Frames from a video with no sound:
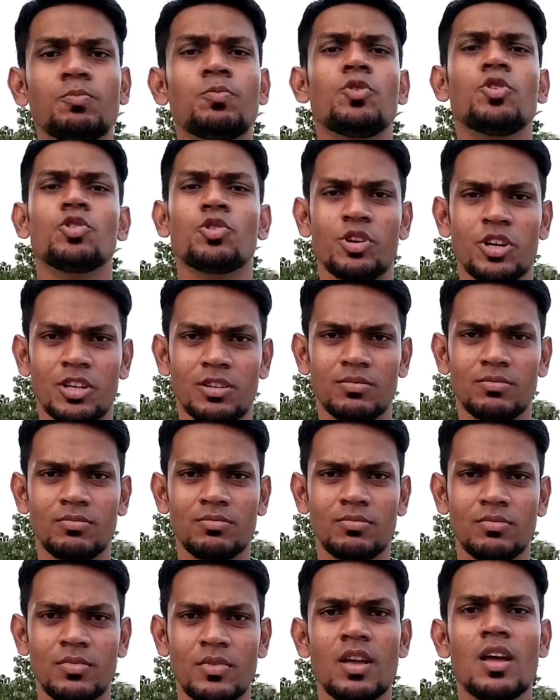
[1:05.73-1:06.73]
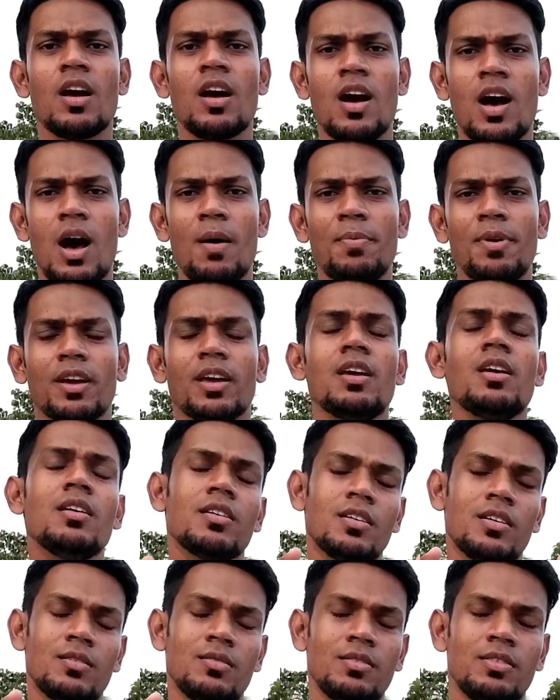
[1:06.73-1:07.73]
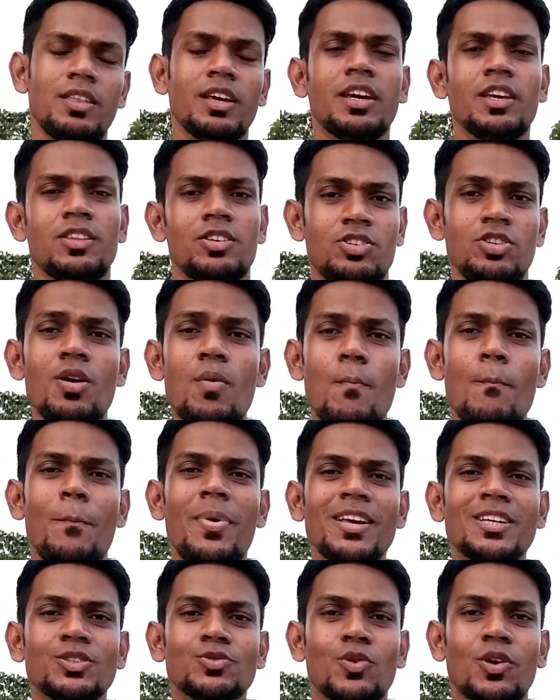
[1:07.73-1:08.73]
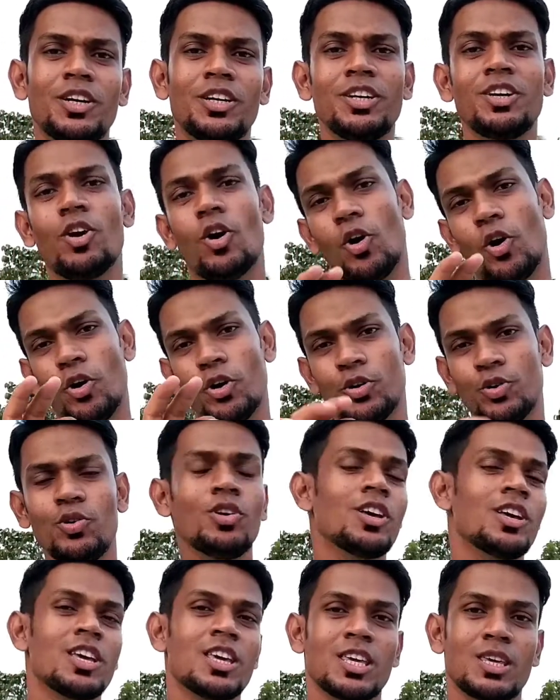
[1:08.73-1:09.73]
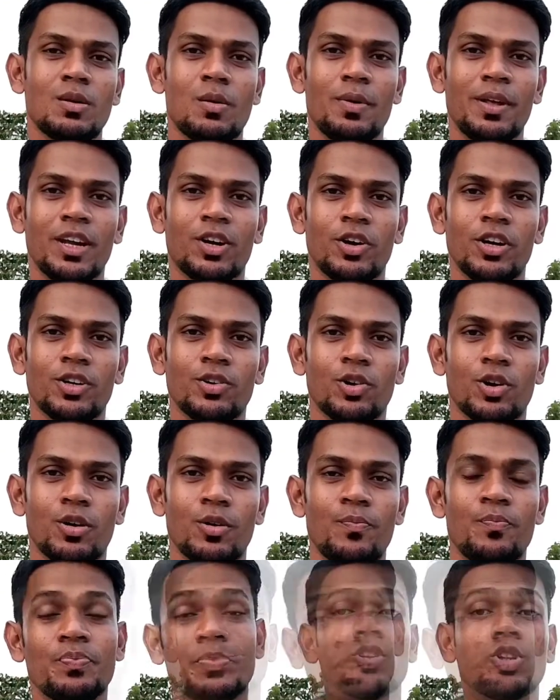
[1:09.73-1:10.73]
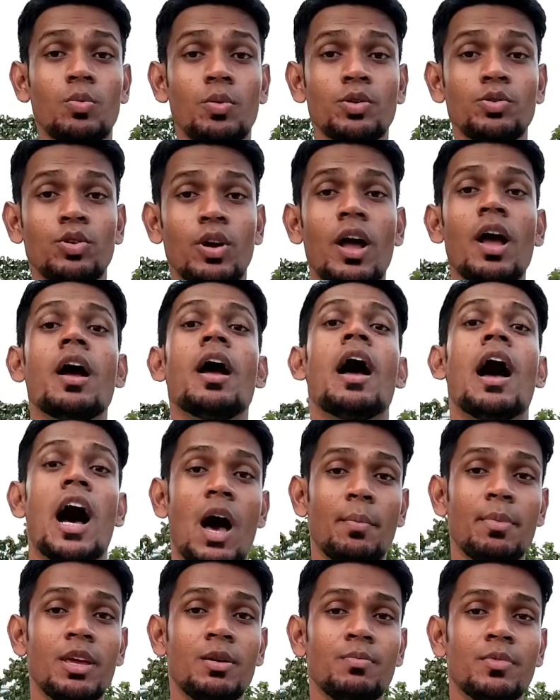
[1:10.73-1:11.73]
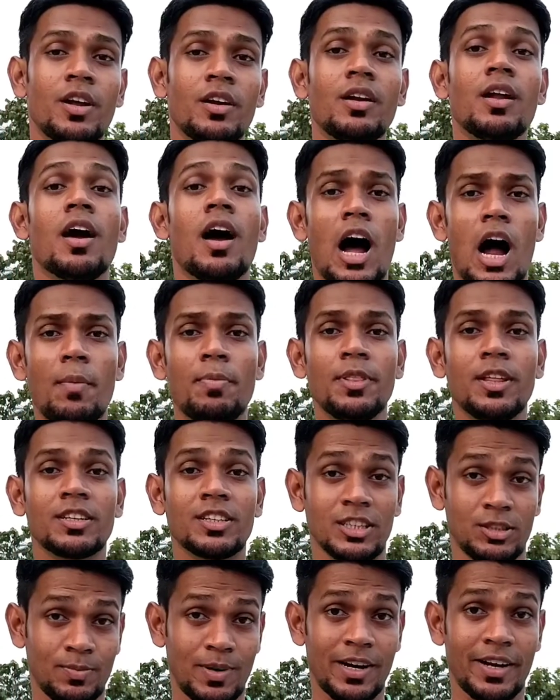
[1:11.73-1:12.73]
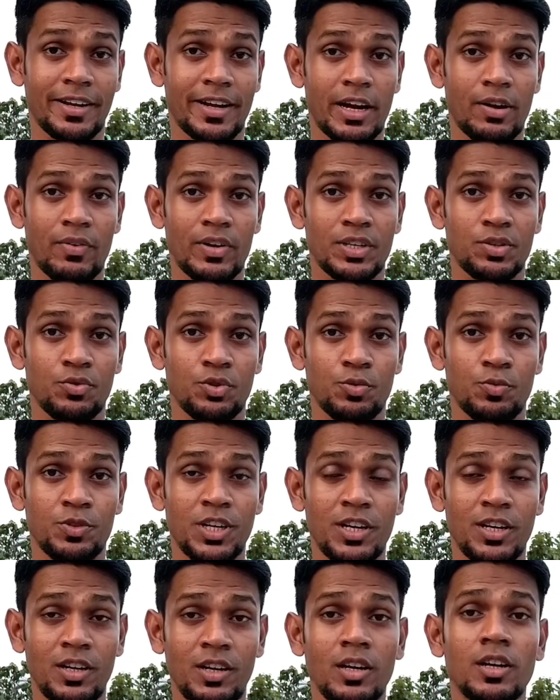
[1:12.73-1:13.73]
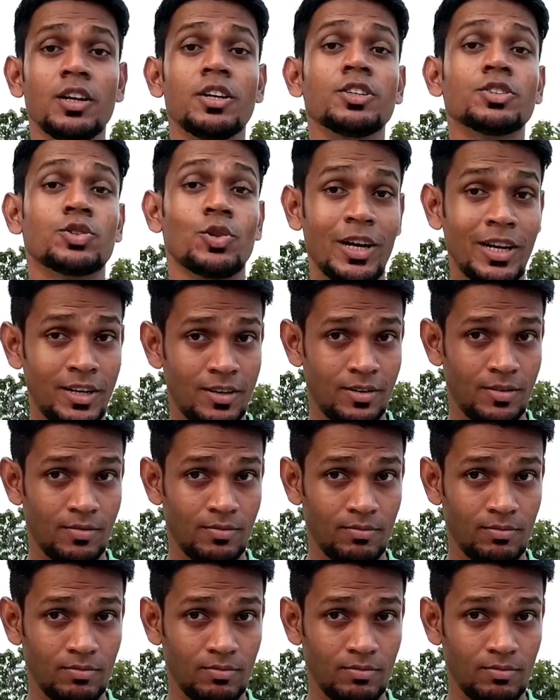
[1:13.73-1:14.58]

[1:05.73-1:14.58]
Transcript: প্রয়োজন নেই আপনাকে দেখিয়ে দিচ্ছি বেস্ট কোয়ালিটি অডিও কীভাবে রেকর্ডিং করুন তো বন্ধুরা আমি ইমরান আপনি দেখছেন স্মার্ট টেক অ্যাডভাইস ইউটিউব চ্যানেল সো লেট